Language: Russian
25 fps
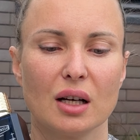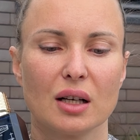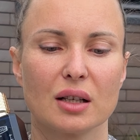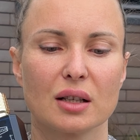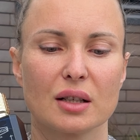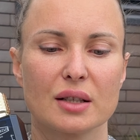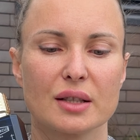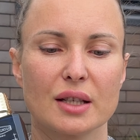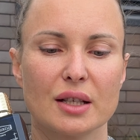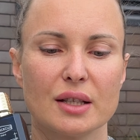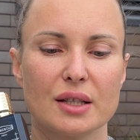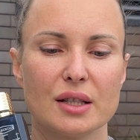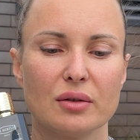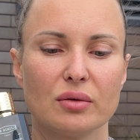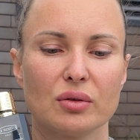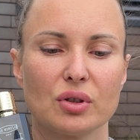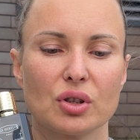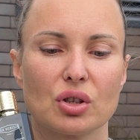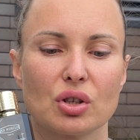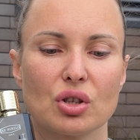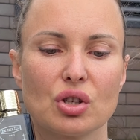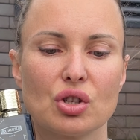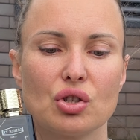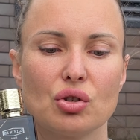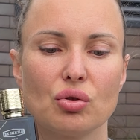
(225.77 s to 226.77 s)
Кстати, вот
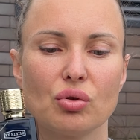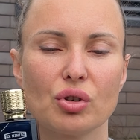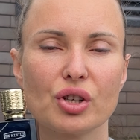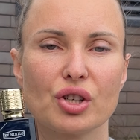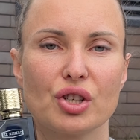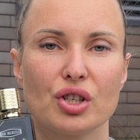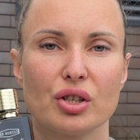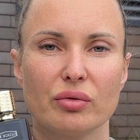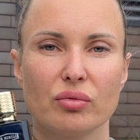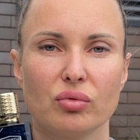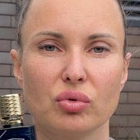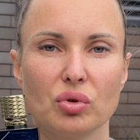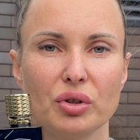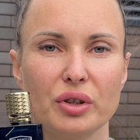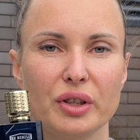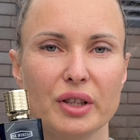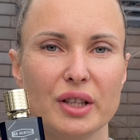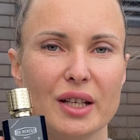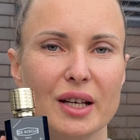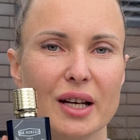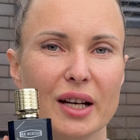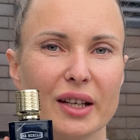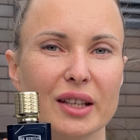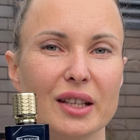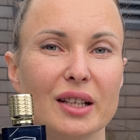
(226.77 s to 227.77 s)
Джорджи Вуд
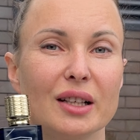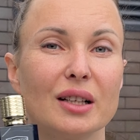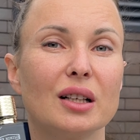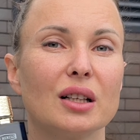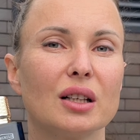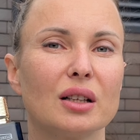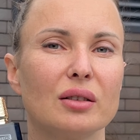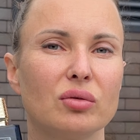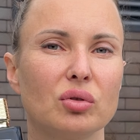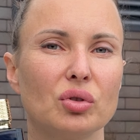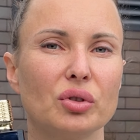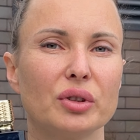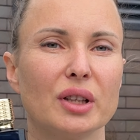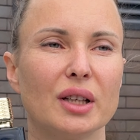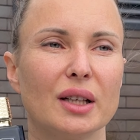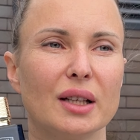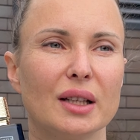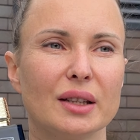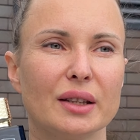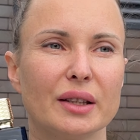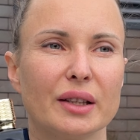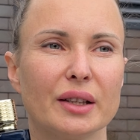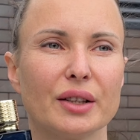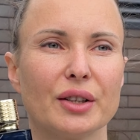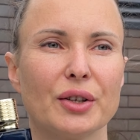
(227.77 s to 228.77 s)
и Акигала Вуд –
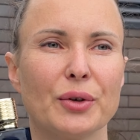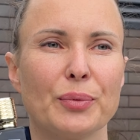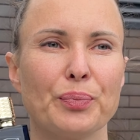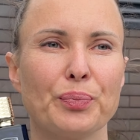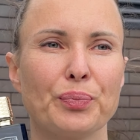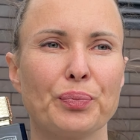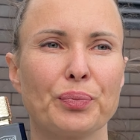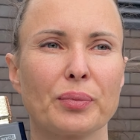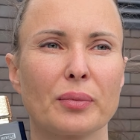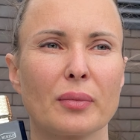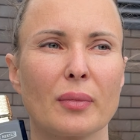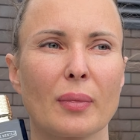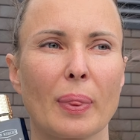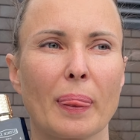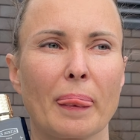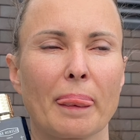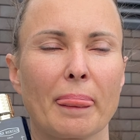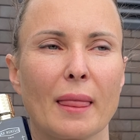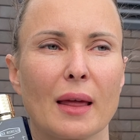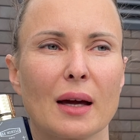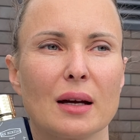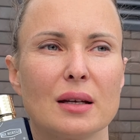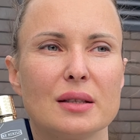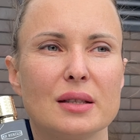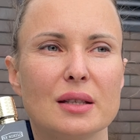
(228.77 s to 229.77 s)
это
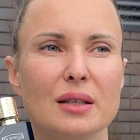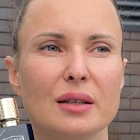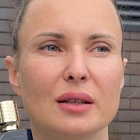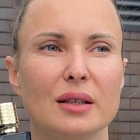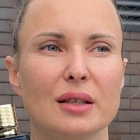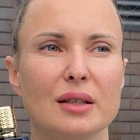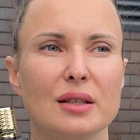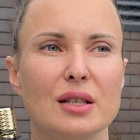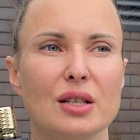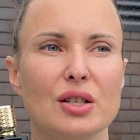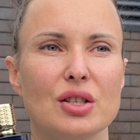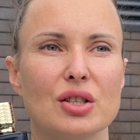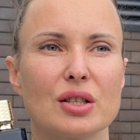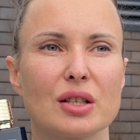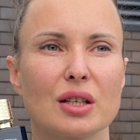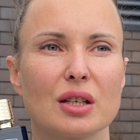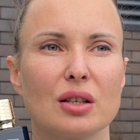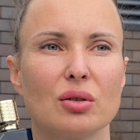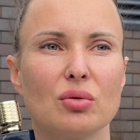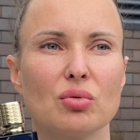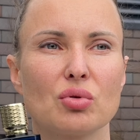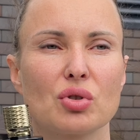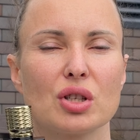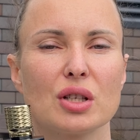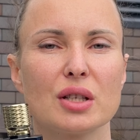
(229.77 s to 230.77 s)
синтетические
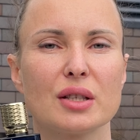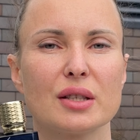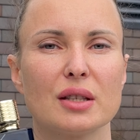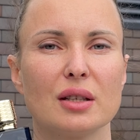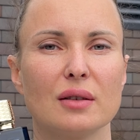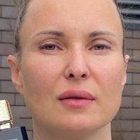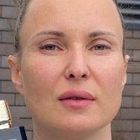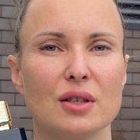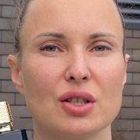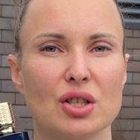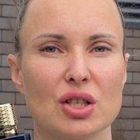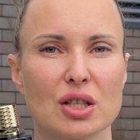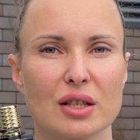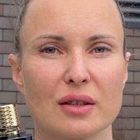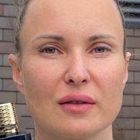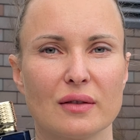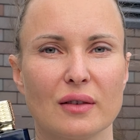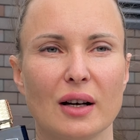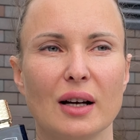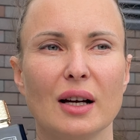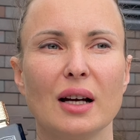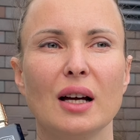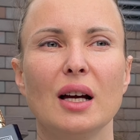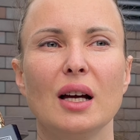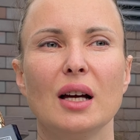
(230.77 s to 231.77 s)
душистые
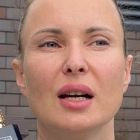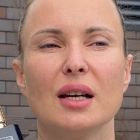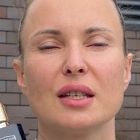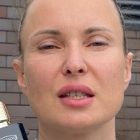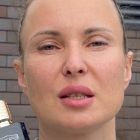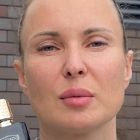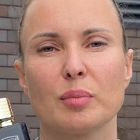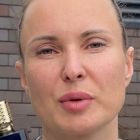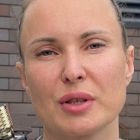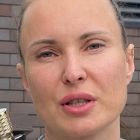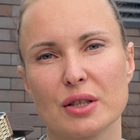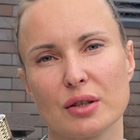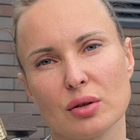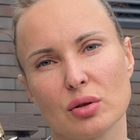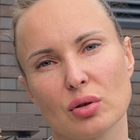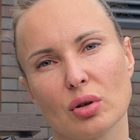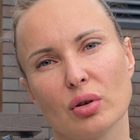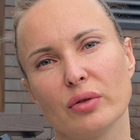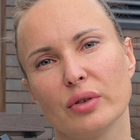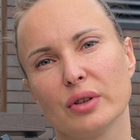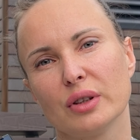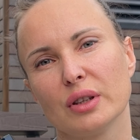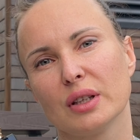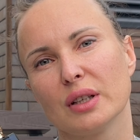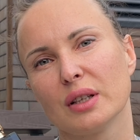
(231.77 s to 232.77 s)
вещества,
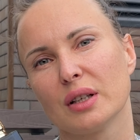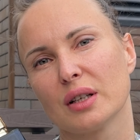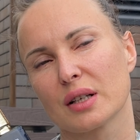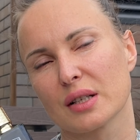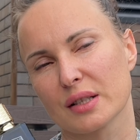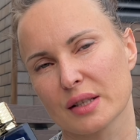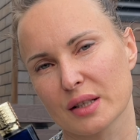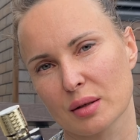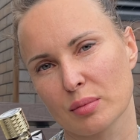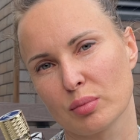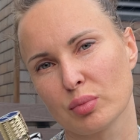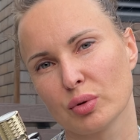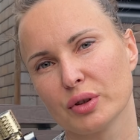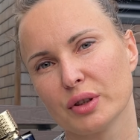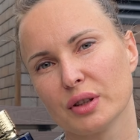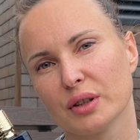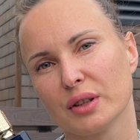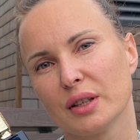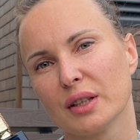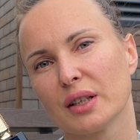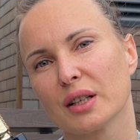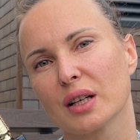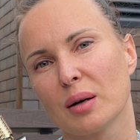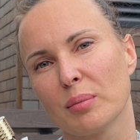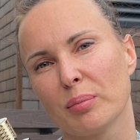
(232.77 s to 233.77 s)
запатентованные,
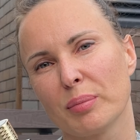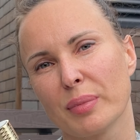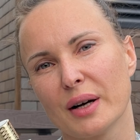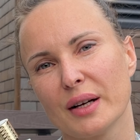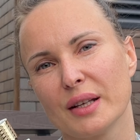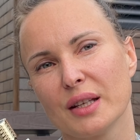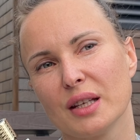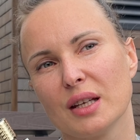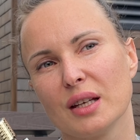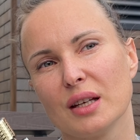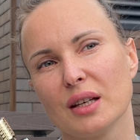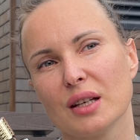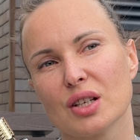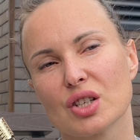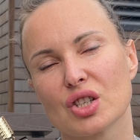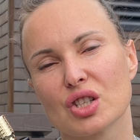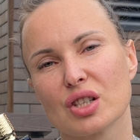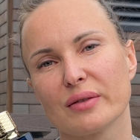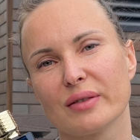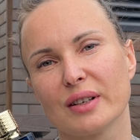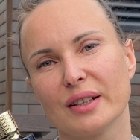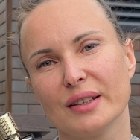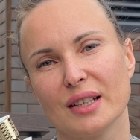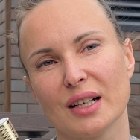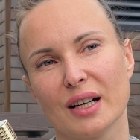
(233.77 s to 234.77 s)
разработанные компанией
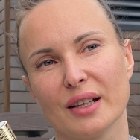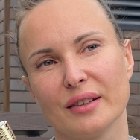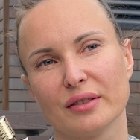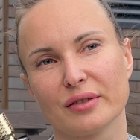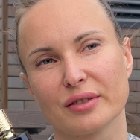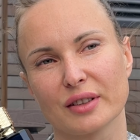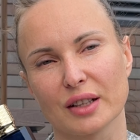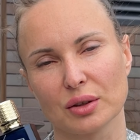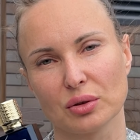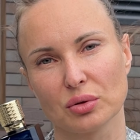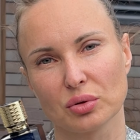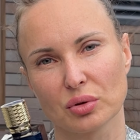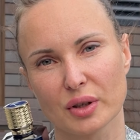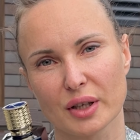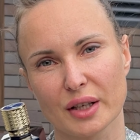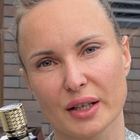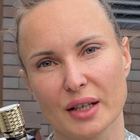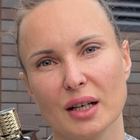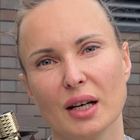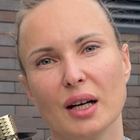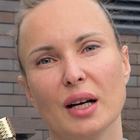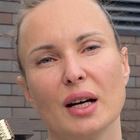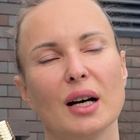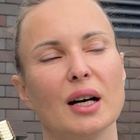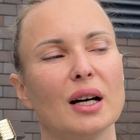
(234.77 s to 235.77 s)
«Живодан», в которой
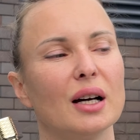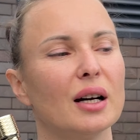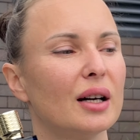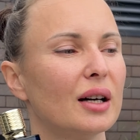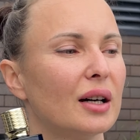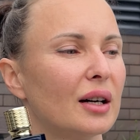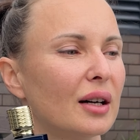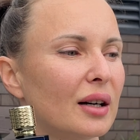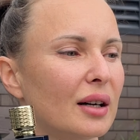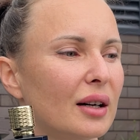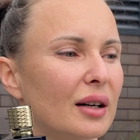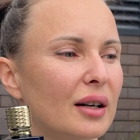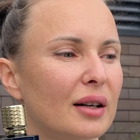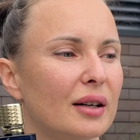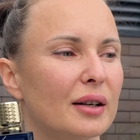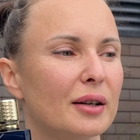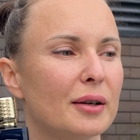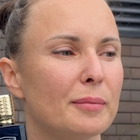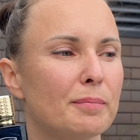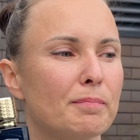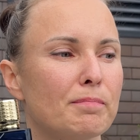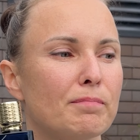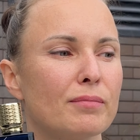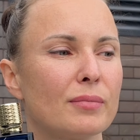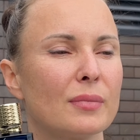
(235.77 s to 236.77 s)
а,
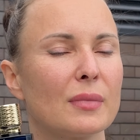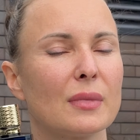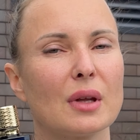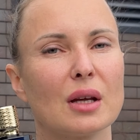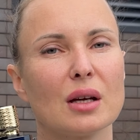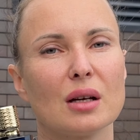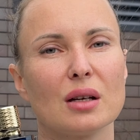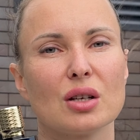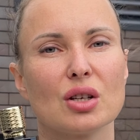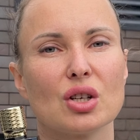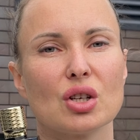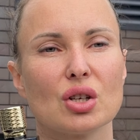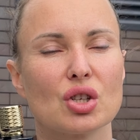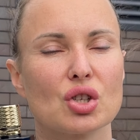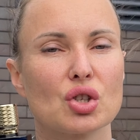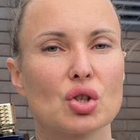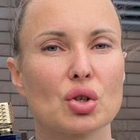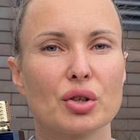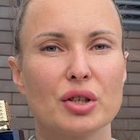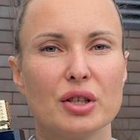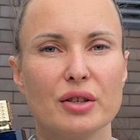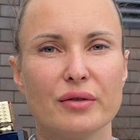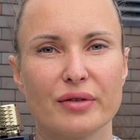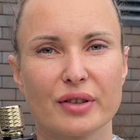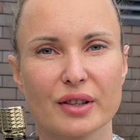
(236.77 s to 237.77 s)

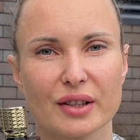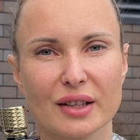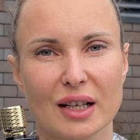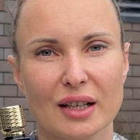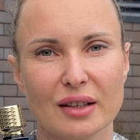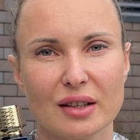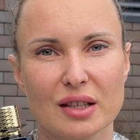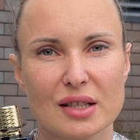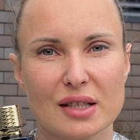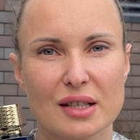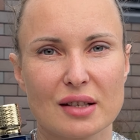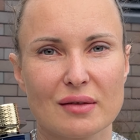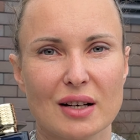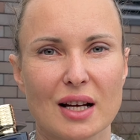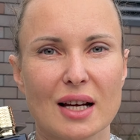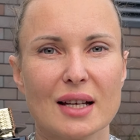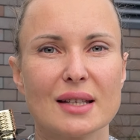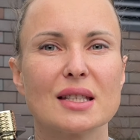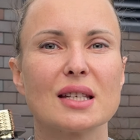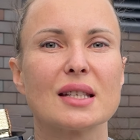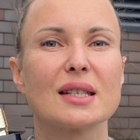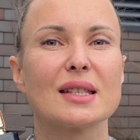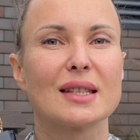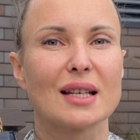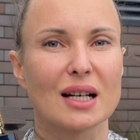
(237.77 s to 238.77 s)
Жорди Фернандес
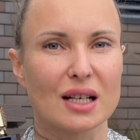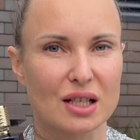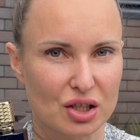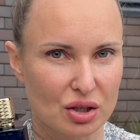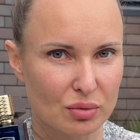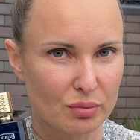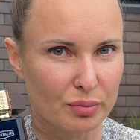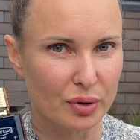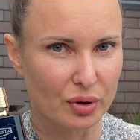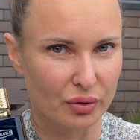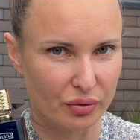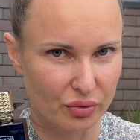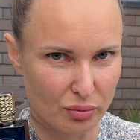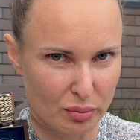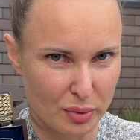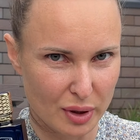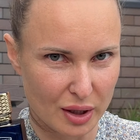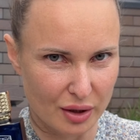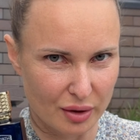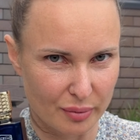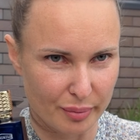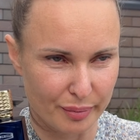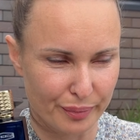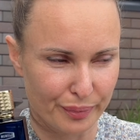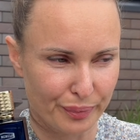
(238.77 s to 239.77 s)
является старшим
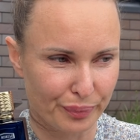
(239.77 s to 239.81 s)
парфюмером.